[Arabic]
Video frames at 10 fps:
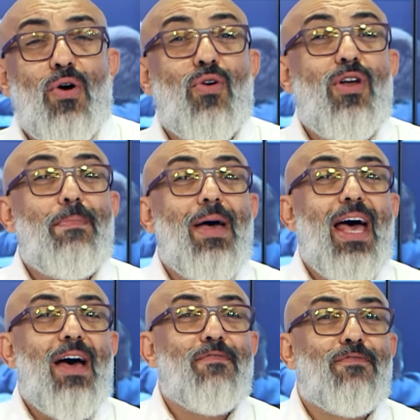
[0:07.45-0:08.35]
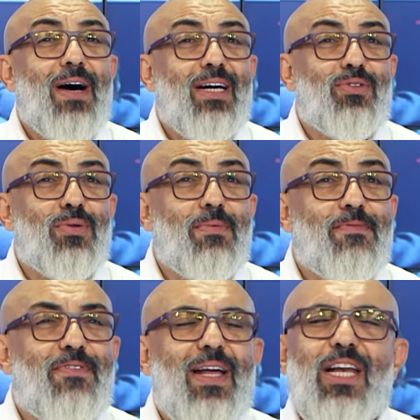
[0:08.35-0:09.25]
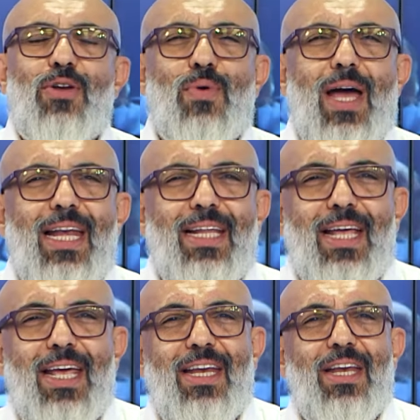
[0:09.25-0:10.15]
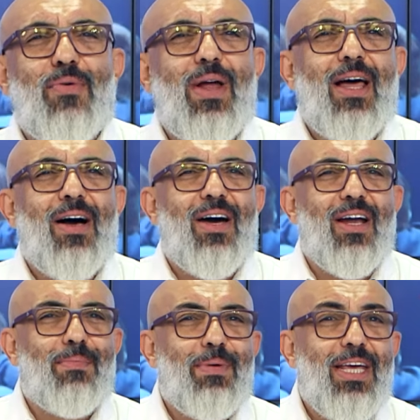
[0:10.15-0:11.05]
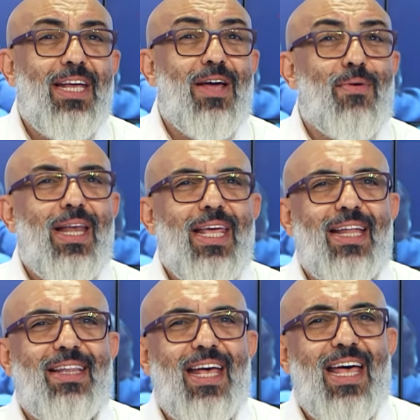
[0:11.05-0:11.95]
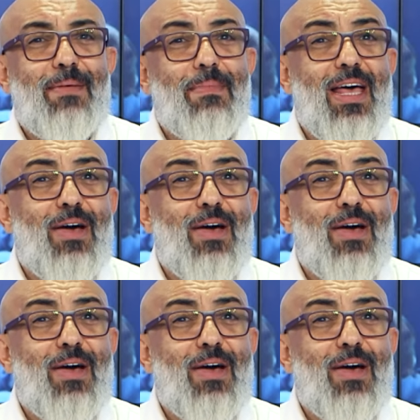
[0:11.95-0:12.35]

قل ما انفقتم فللوالدين والاقربين واليتامى